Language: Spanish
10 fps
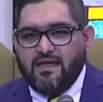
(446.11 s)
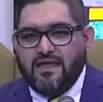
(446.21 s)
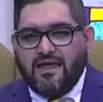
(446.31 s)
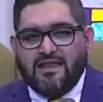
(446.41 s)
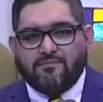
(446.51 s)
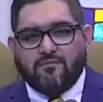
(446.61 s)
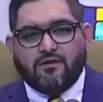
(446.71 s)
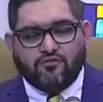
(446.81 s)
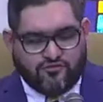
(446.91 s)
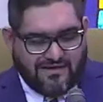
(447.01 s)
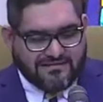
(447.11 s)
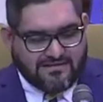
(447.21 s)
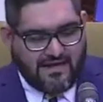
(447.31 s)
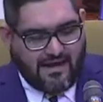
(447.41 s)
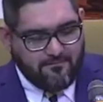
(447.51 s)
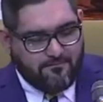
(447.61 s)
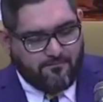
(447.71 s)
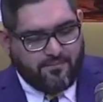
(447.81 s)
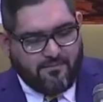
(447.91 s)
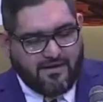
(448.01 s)
Y la Biblia nos dice en
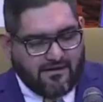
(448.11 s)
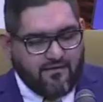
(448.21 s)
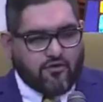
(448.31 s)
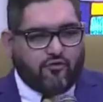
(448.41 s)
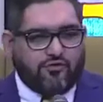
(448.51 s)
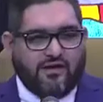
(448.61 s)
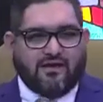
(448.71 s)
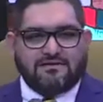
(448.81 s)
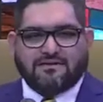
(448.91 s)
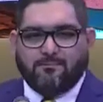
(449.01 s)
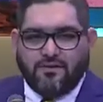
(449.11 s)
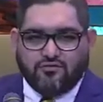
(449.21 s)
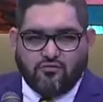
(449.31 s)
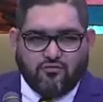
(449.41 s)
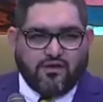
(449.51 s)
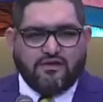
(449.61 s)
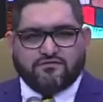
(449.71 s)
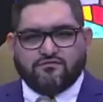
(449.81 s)
Primera de Crónicas capítulo 15,